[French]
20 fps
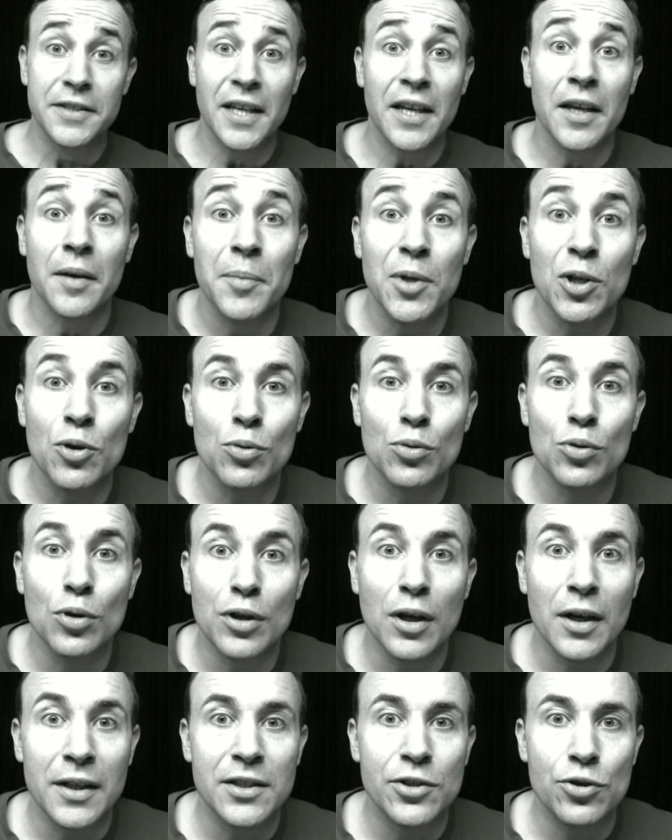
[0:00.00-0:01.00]
5 minutes de
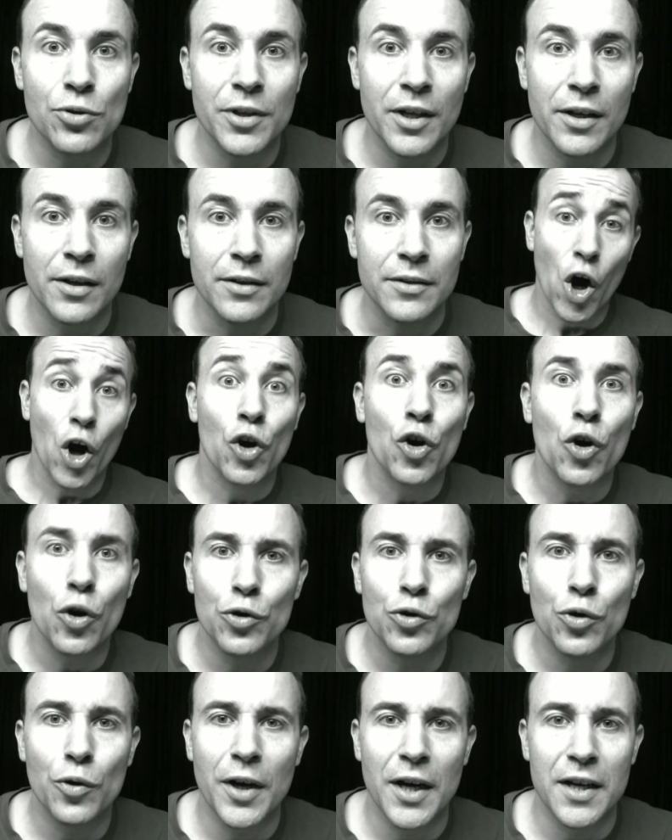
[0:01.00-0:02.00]
temps additionnel. Encore
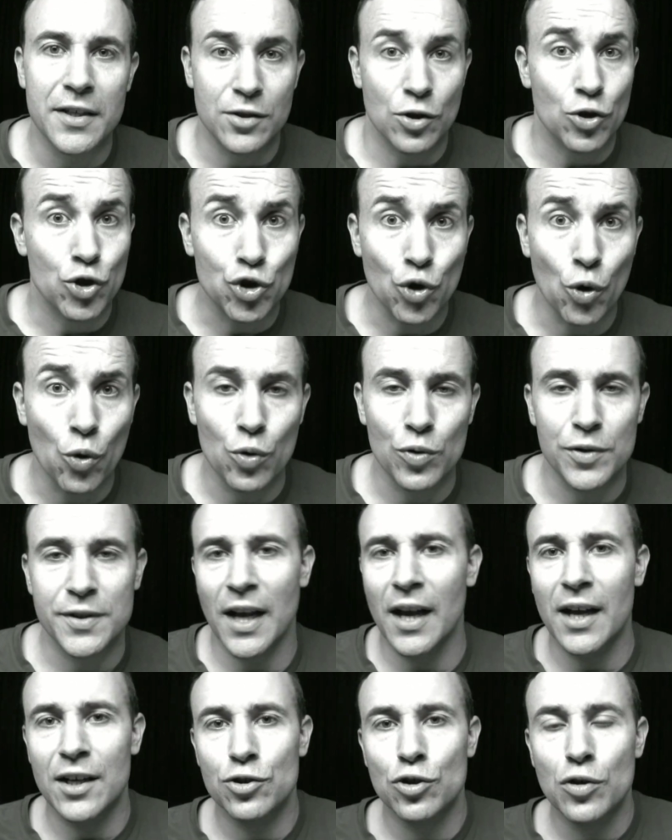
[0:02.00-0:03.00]
une occasion, chaud,
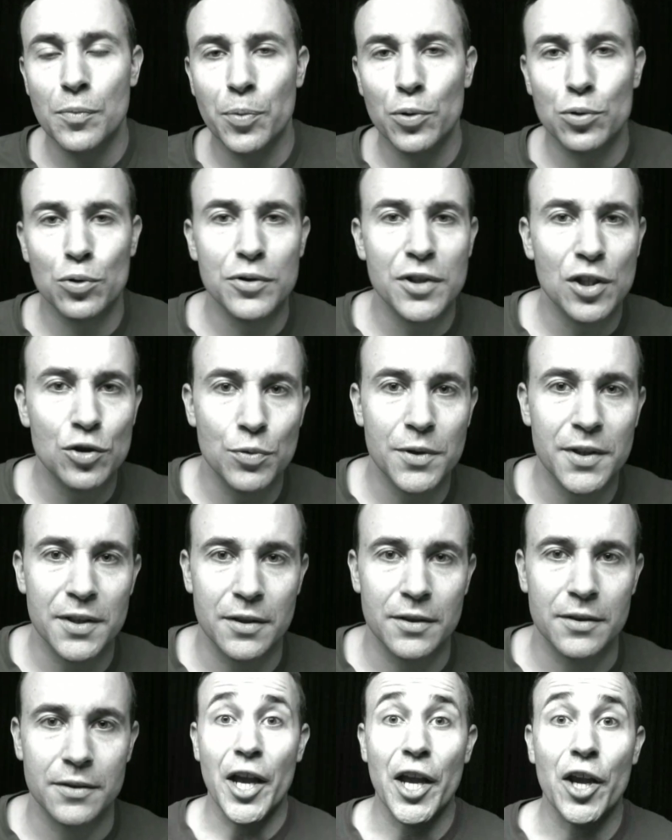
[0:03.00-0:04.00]
ça rase le poteau des Suisses.